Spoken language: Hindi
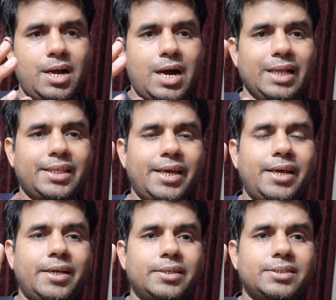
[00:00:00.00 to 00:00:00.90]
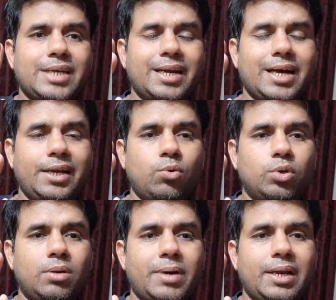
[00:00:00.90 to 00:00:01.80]
आते हैं जानकारी
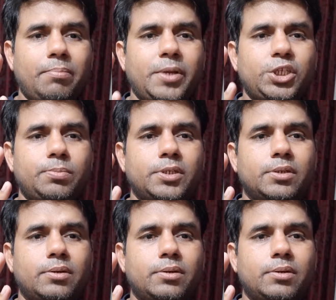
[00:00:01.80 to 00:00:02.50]
होगी हमारी भीष्म